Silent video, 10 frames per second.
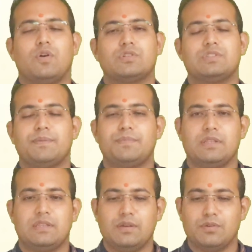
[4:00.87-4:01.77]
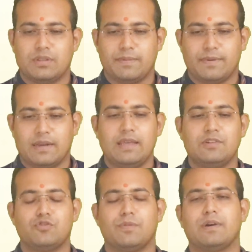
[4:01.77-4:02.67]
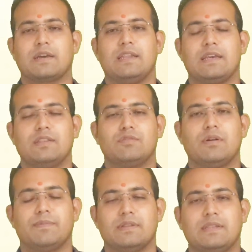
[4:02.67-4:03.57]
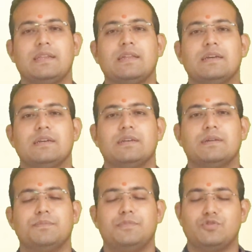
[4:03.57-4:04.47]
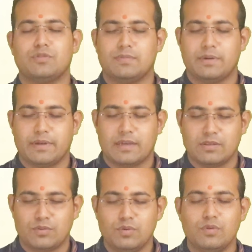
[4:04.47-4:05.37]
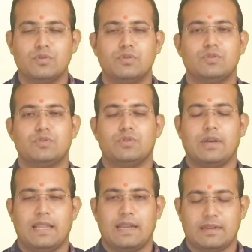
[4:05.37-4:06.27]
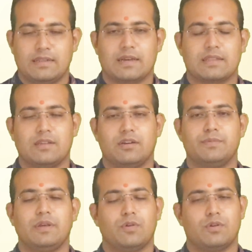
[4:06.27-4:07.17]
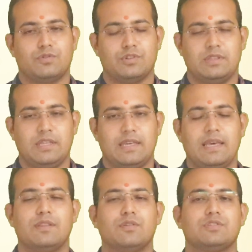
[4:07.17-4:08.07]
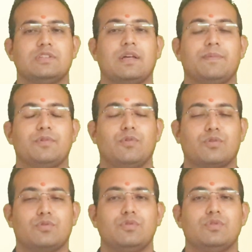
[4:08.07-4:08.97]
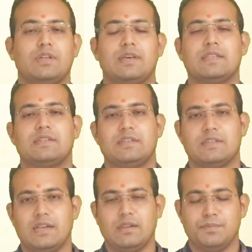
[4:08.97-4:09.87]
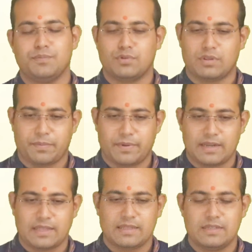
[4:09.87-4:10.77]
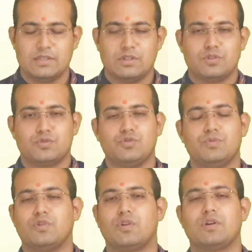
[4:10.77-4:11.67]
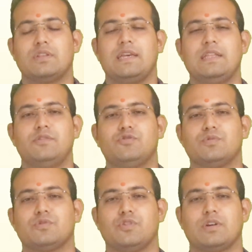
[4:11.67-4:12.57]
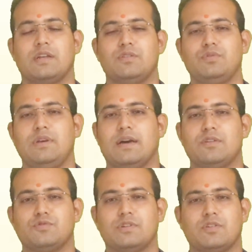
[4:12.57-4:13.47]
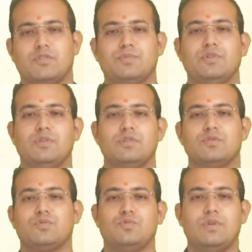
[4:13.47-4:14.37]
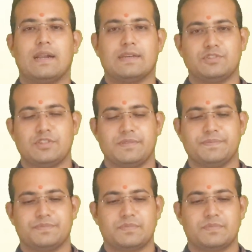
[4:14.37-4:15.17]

খরচা বৃদ্ধি হতে পারে এই সময়কালে কিন্তু আপনাদের ভীষণভাবে কিন্তু অ্যালার্ট থাকতে হবে খরচের দিকে নচেত অর্থনৈতিক ক্ষেত্রে টান পড়তে পারে শুভ রং নীল শুভ সংখ্যা দুই আলোচনা করব তুলা রাশি